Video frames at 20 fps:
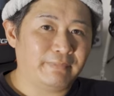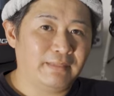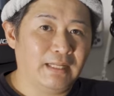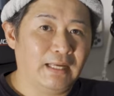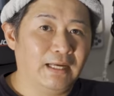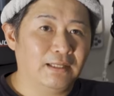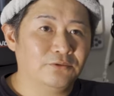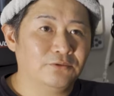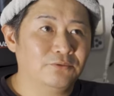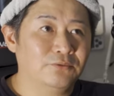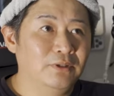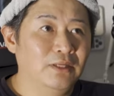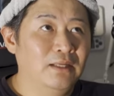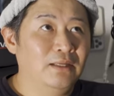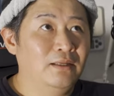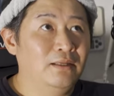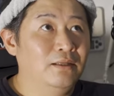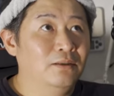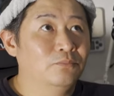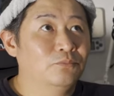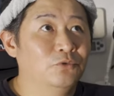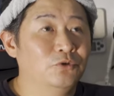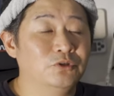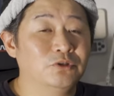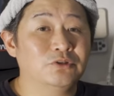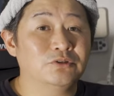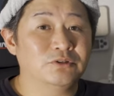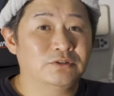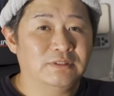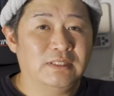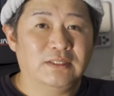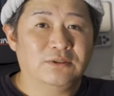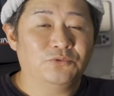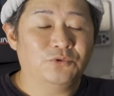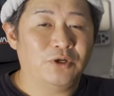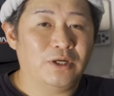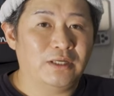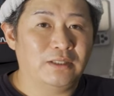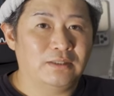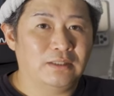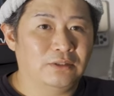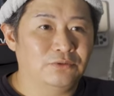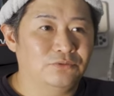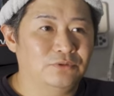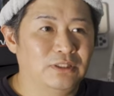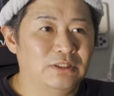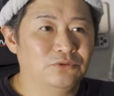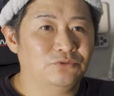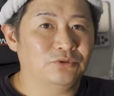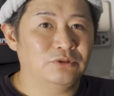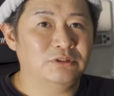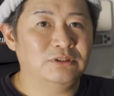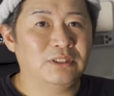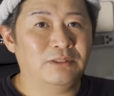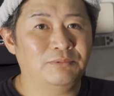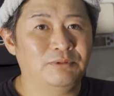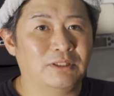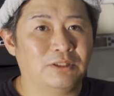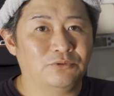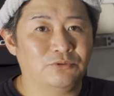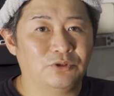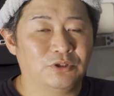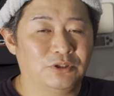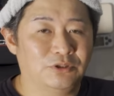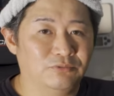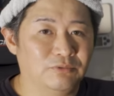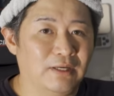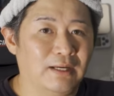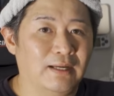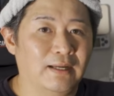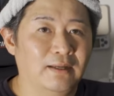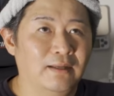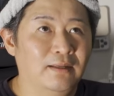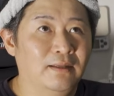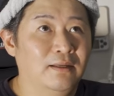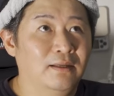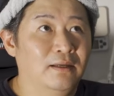で、あと、もう一つね、これは、あの、ネットで調べた時には、